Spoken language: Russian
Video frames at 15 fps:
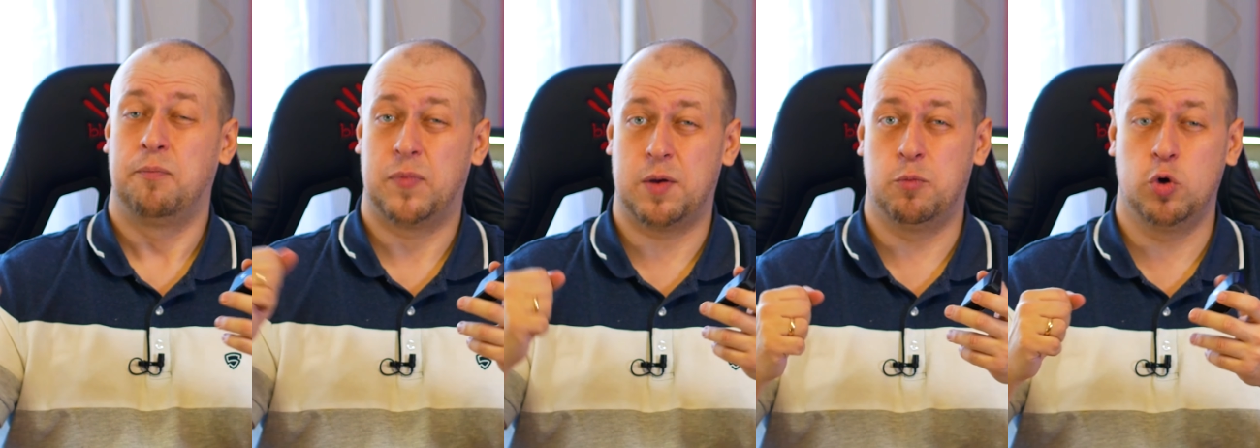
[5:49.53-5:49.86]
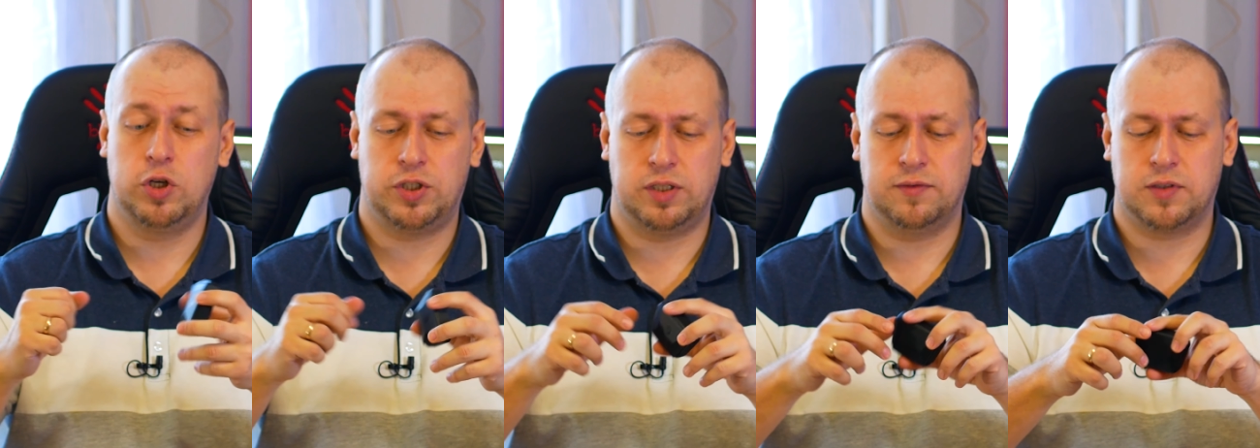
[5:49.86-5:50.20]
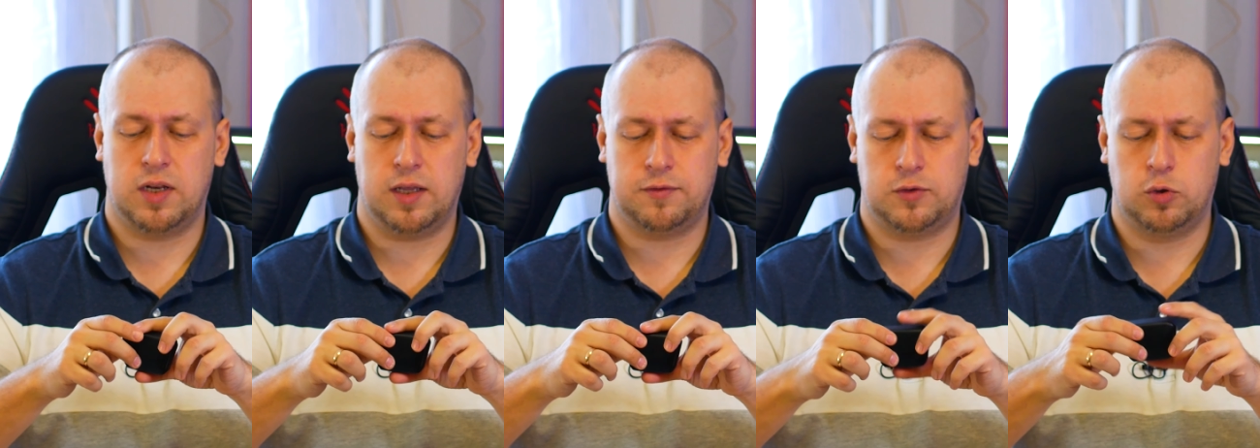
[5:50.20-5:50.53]
На мой личный
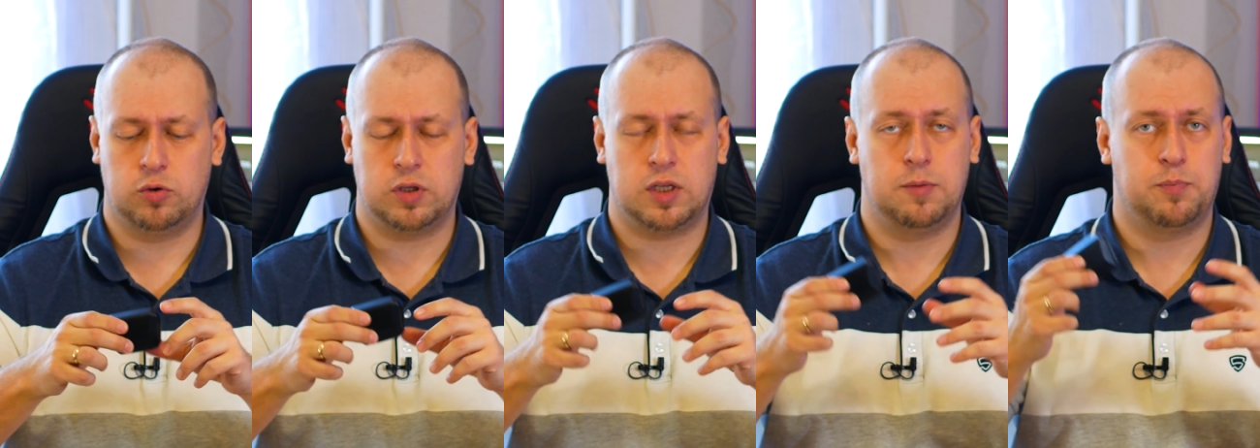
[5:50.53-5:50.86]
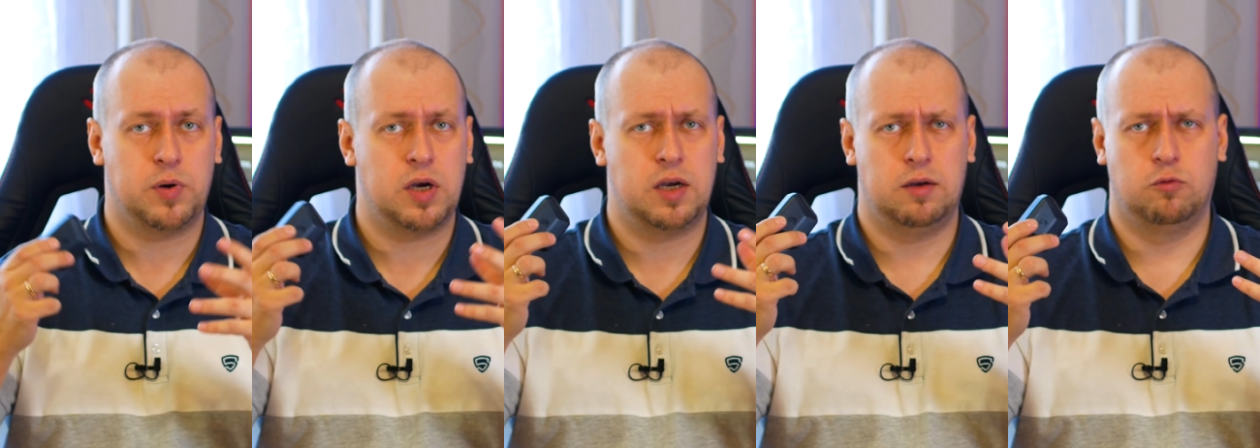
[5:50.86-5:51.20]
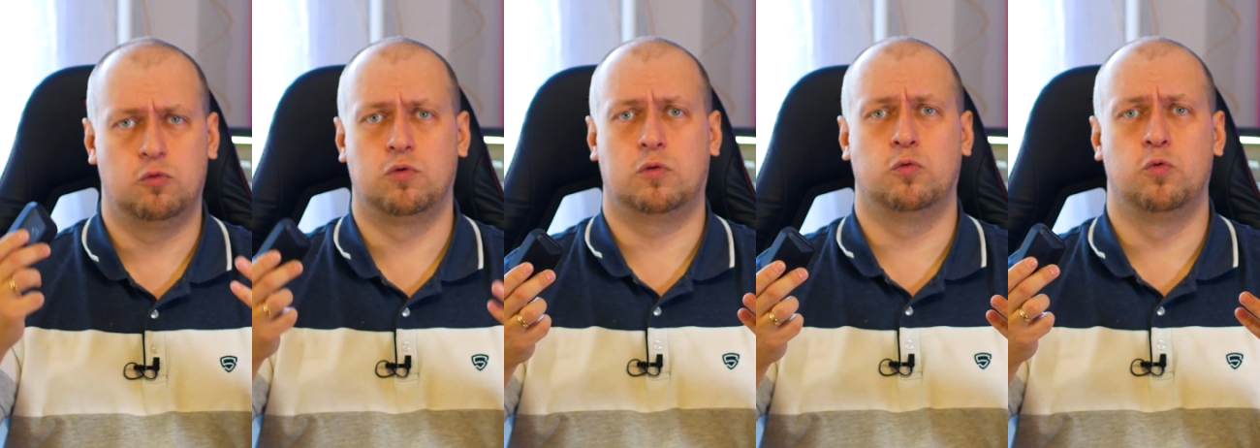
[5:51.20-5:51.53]
взгляд, все-таки
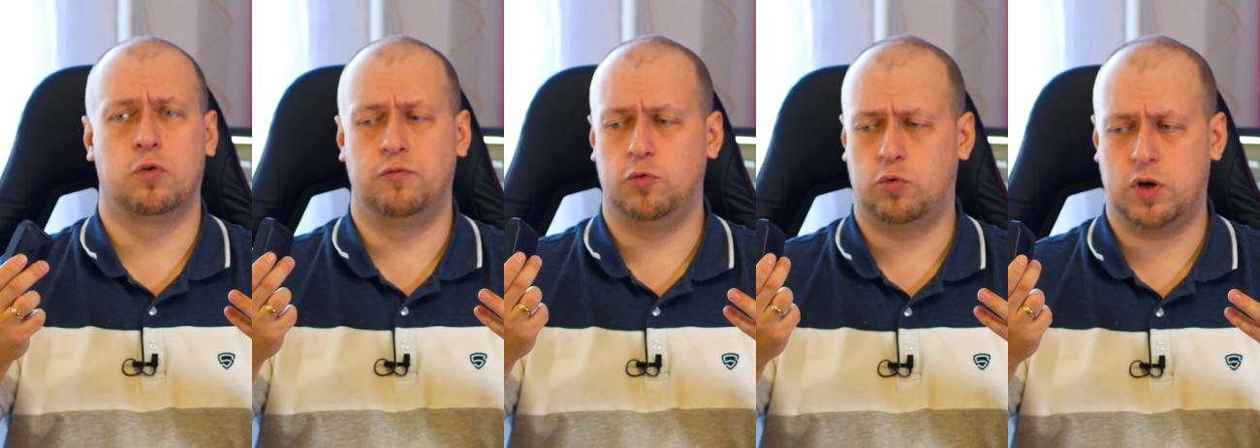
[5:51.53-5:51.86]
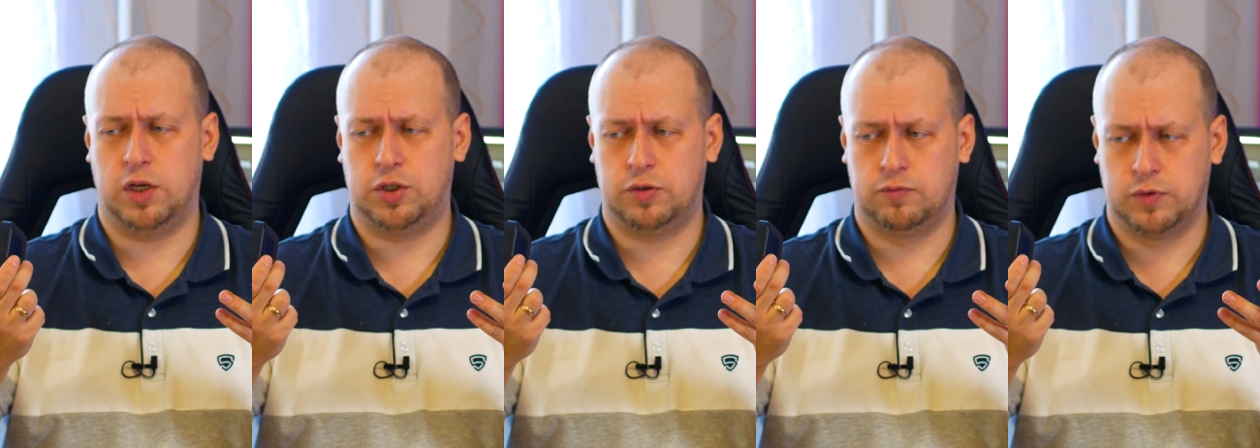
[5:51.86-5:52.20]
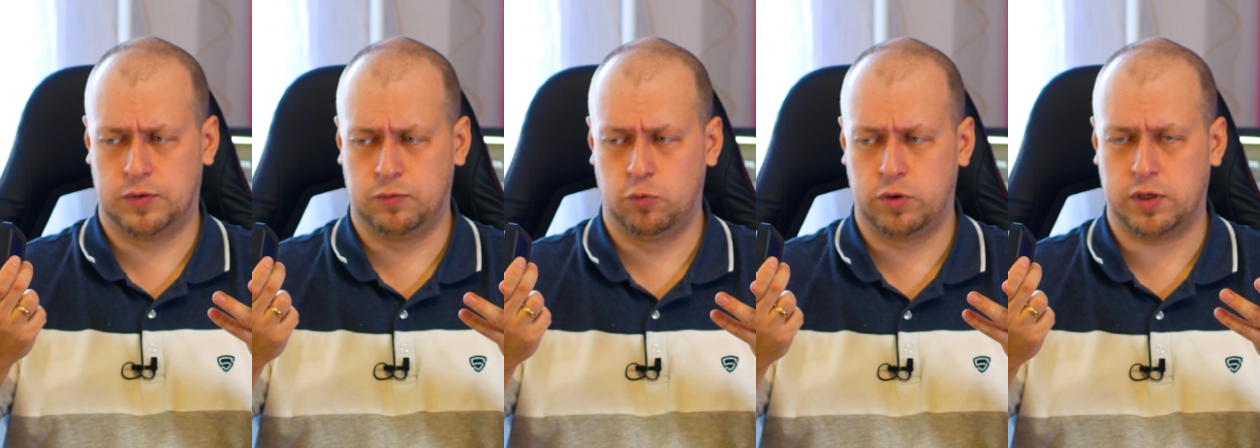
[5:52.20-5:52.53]
по уровню качества
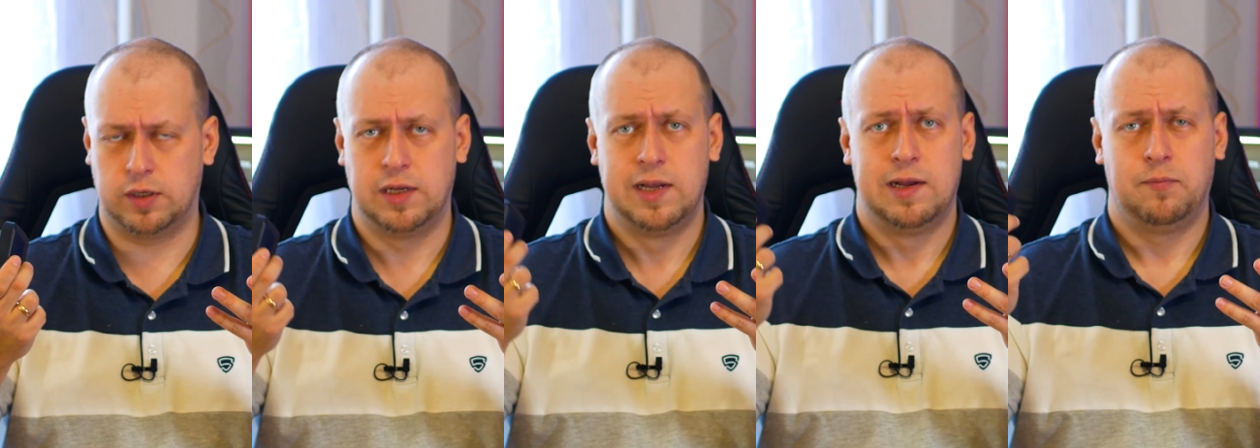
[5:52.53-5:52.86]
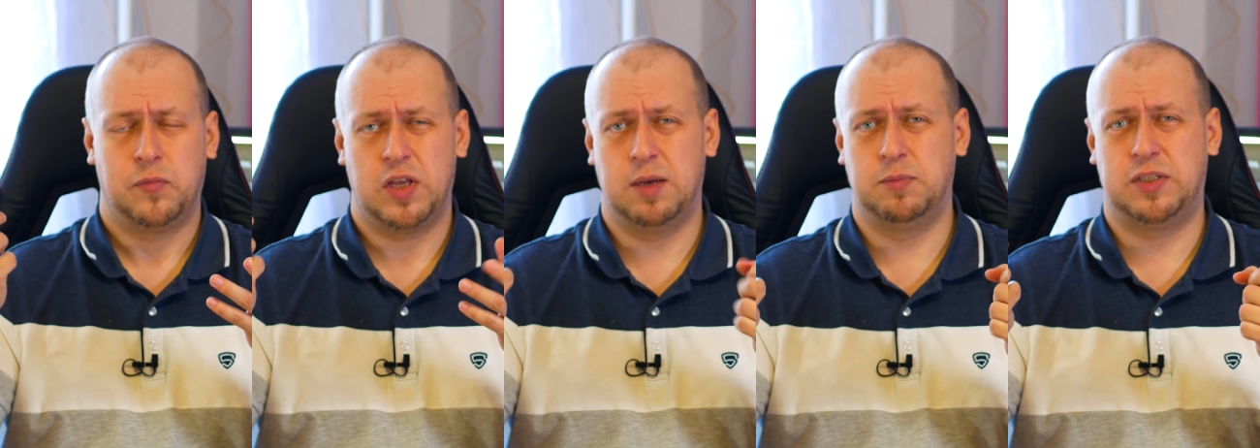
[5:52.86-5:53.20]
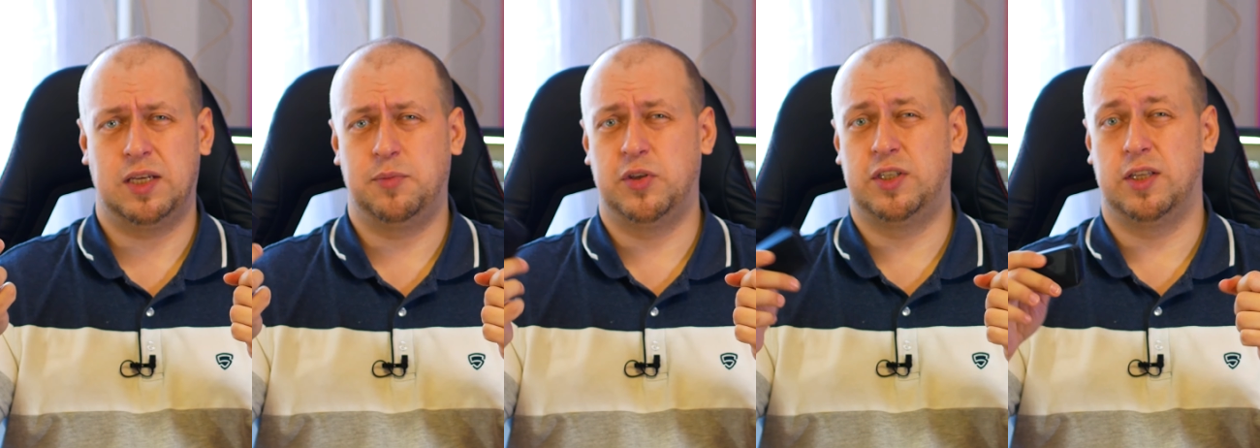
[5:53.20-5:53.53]
звука m
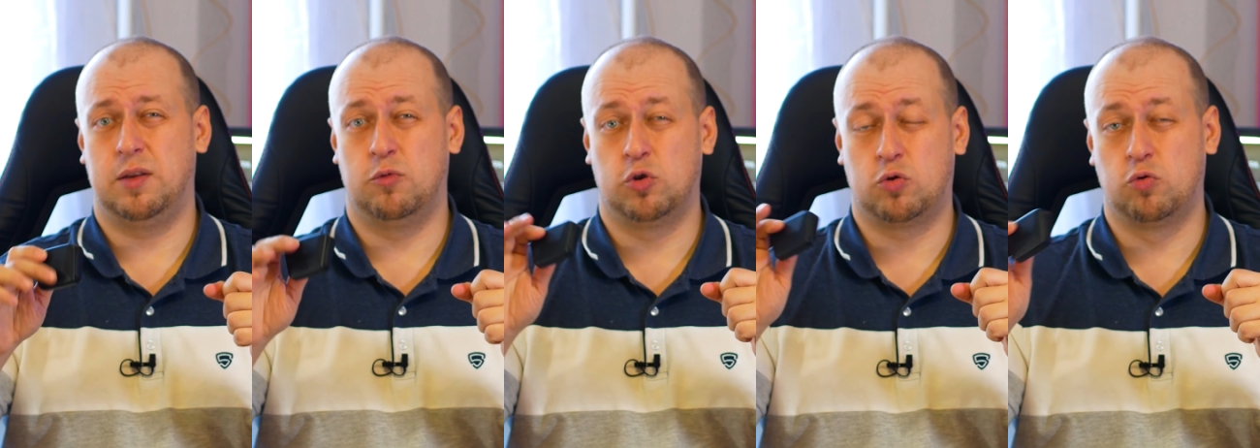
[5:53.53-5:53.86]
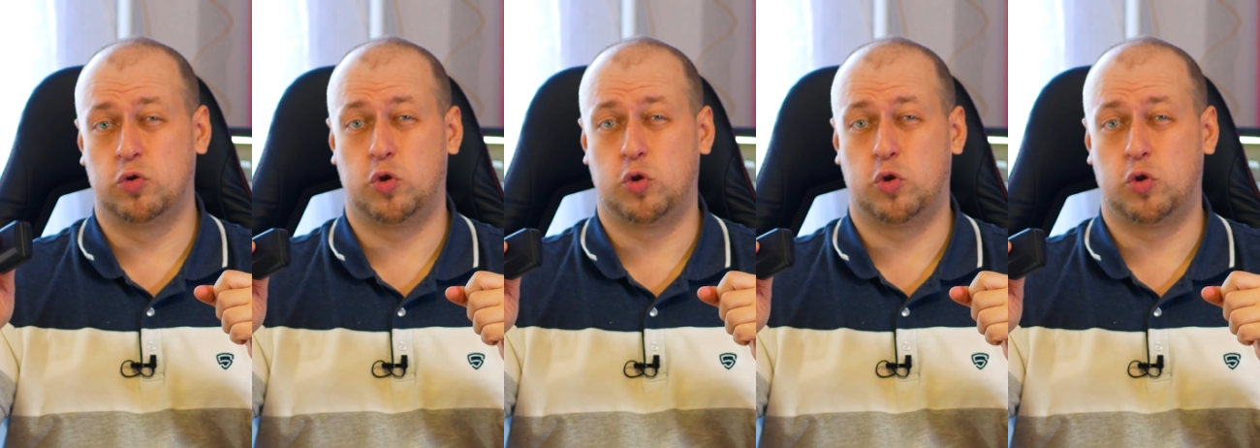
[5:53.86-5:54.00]
70 немножко